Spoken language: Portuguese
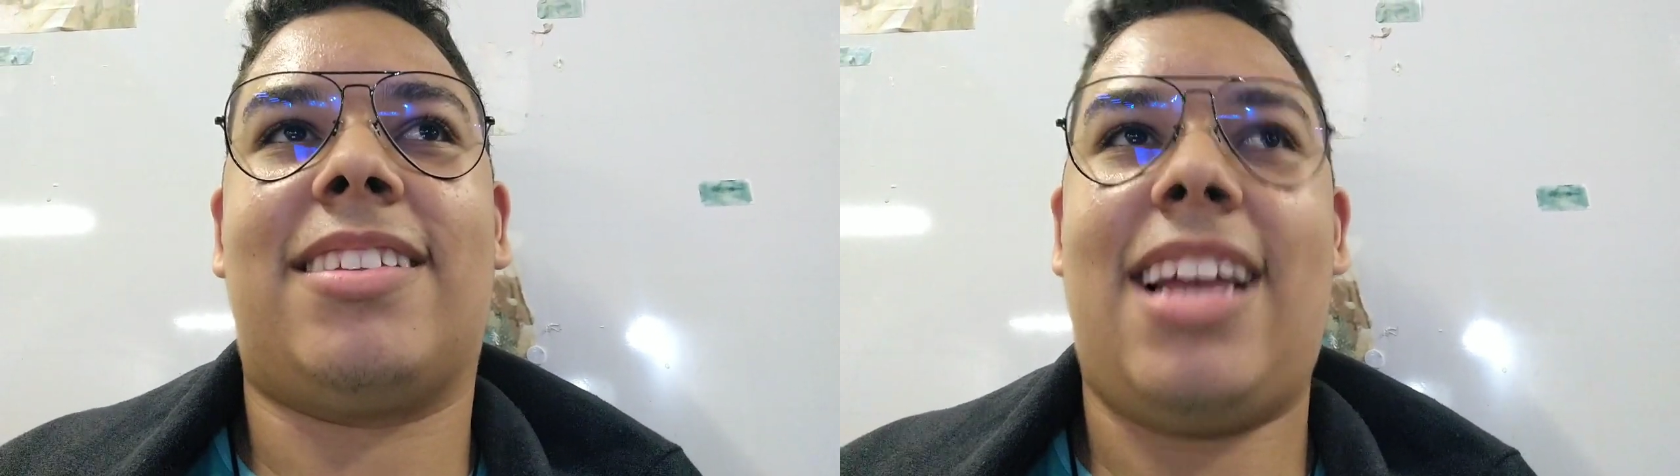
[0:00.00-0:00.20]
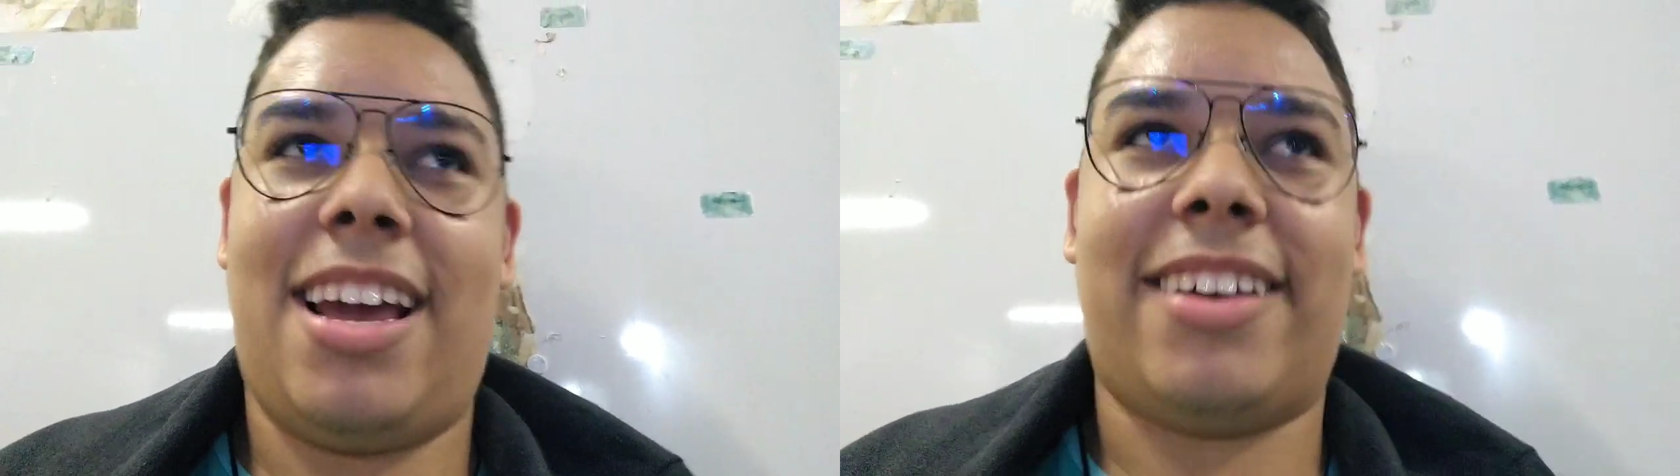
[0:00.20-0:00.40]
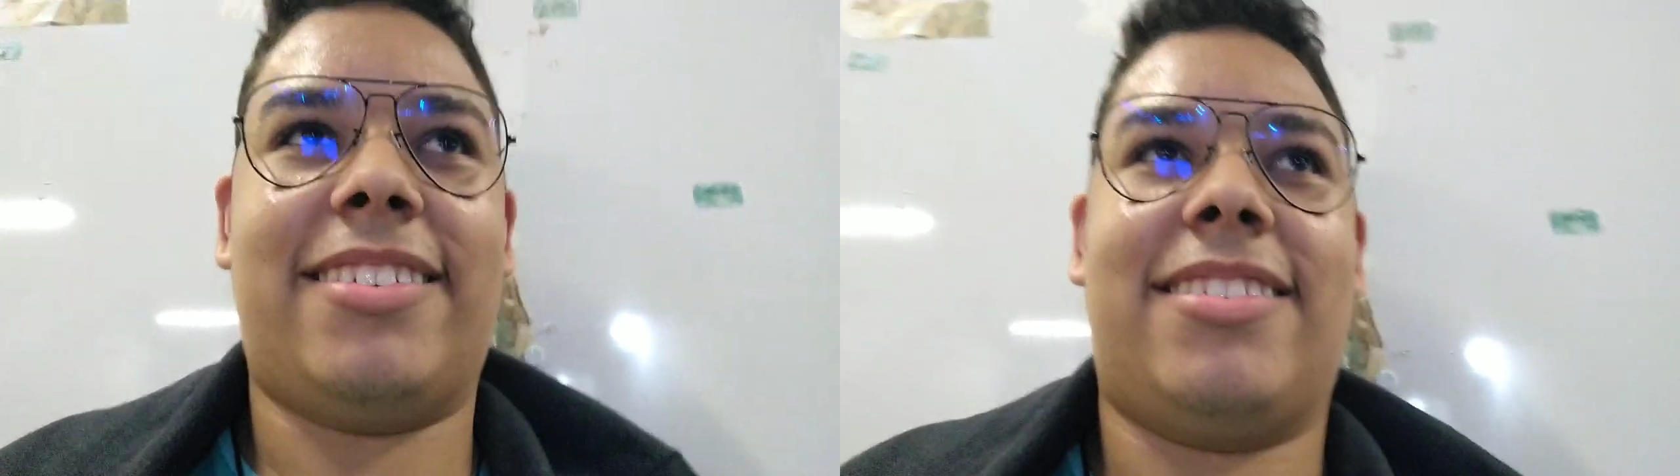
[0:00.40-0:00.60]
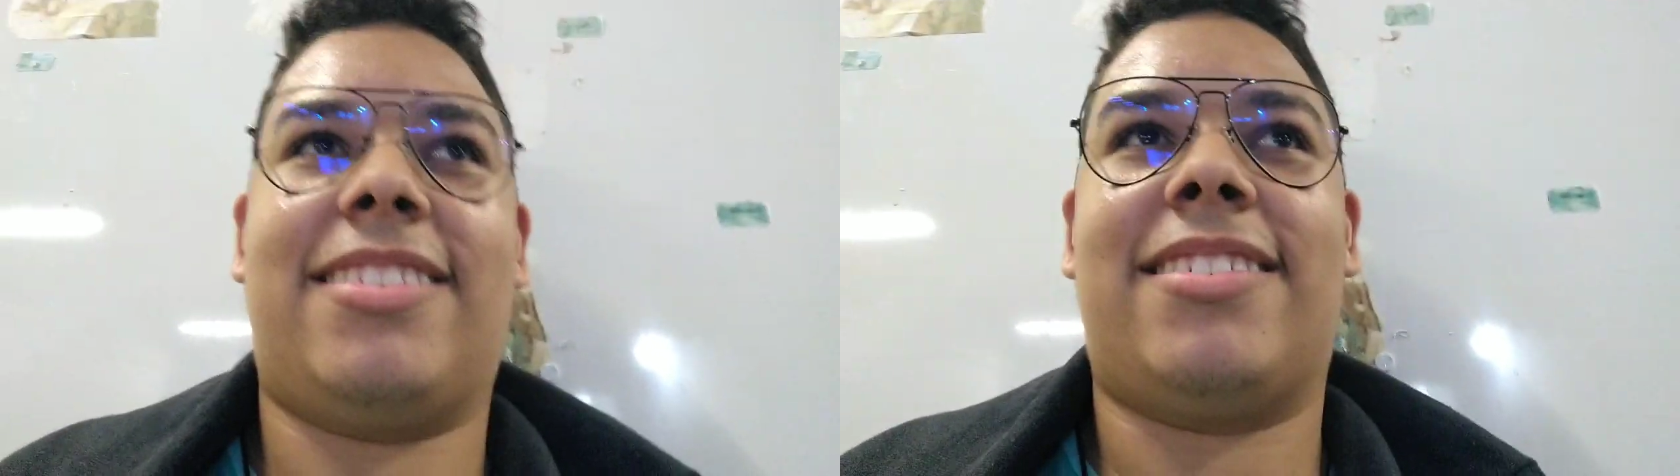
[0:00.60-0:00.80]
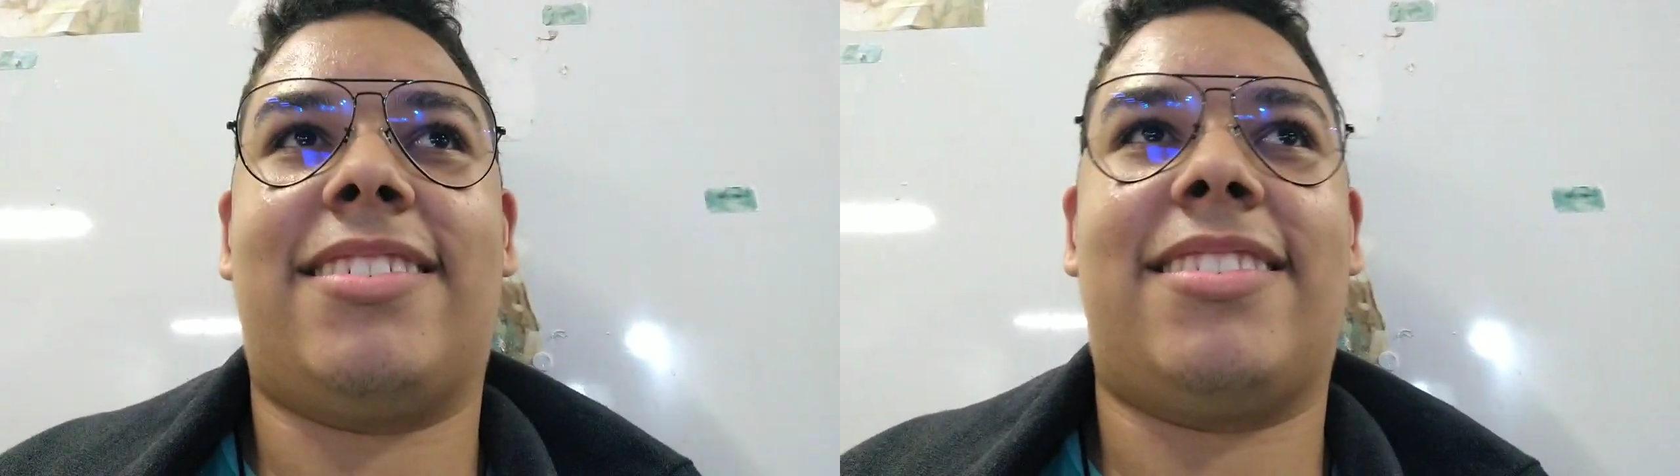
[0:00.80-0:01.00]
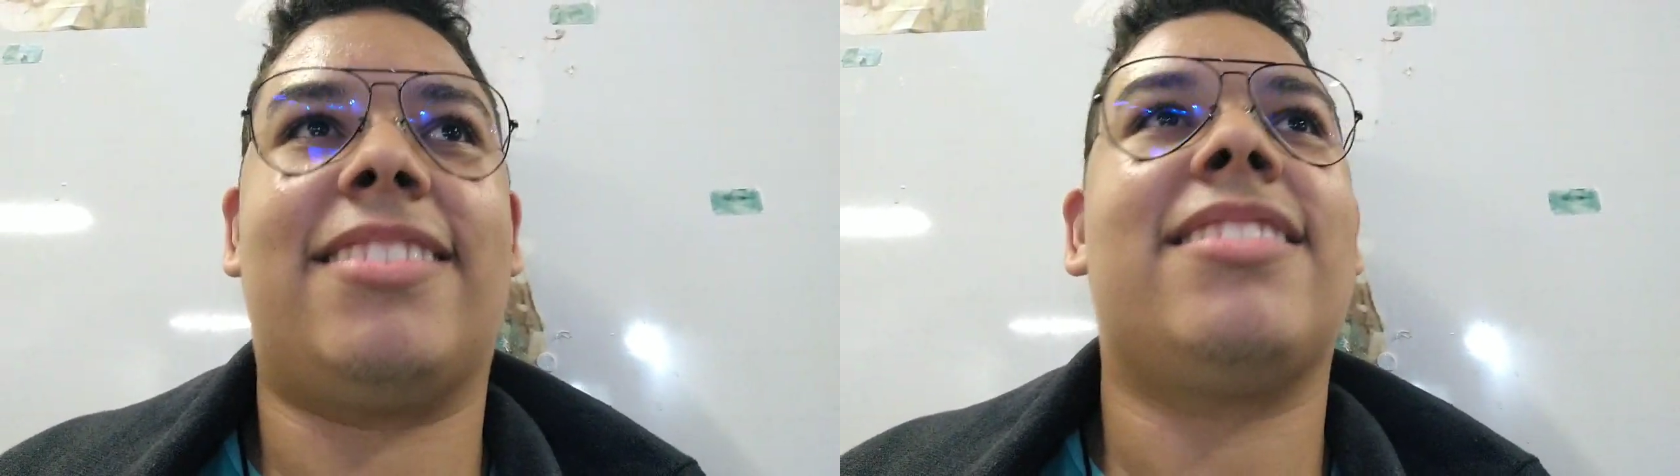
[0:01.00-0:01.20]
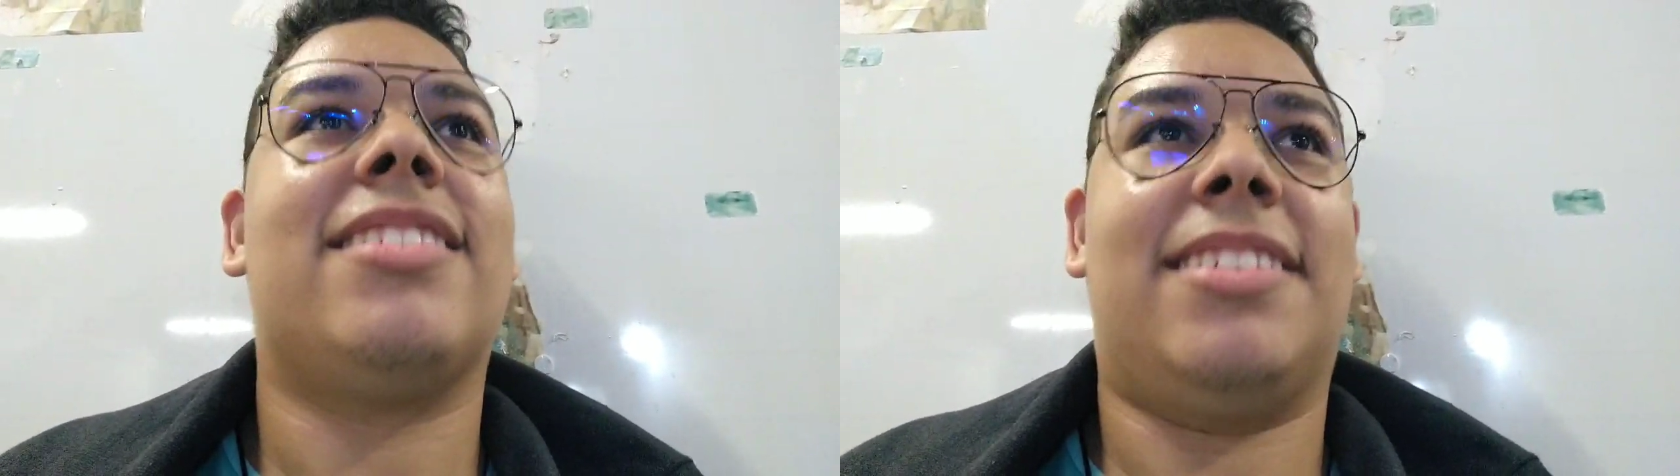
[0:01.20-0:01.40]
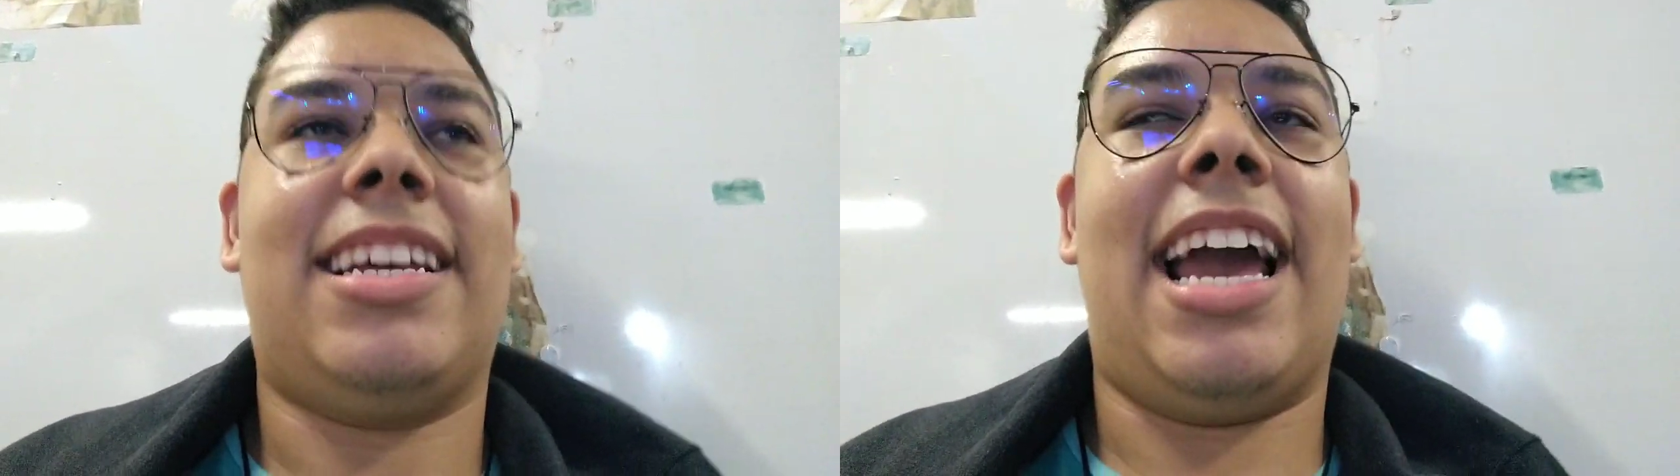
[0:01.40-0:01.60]

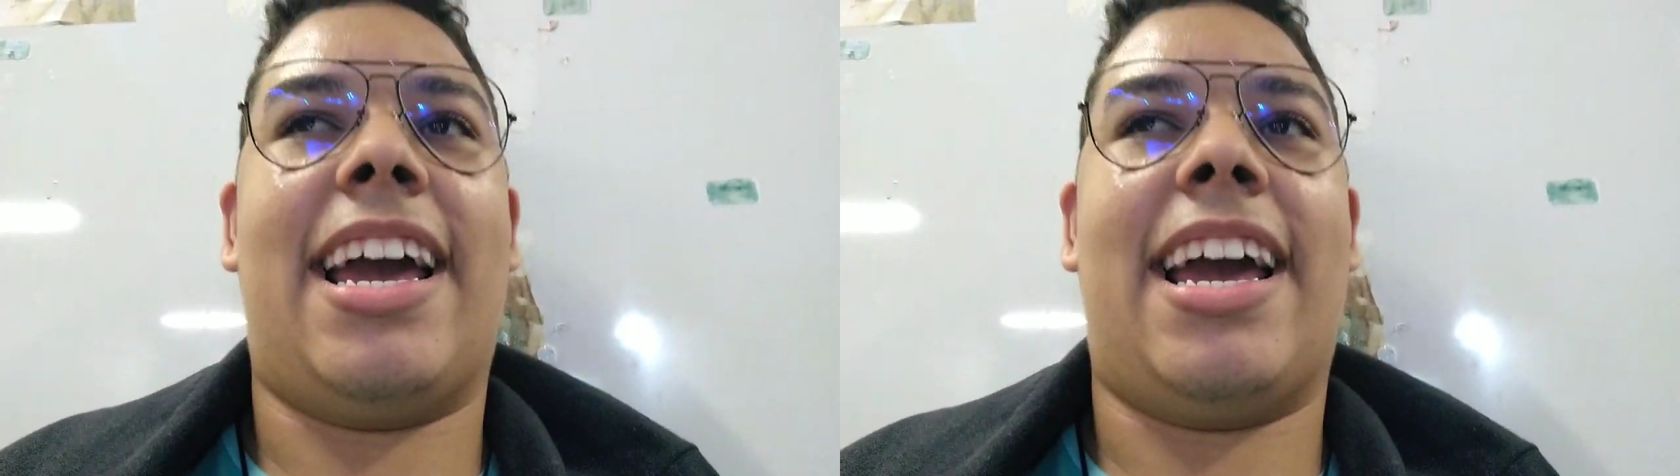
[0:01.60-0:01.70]
É.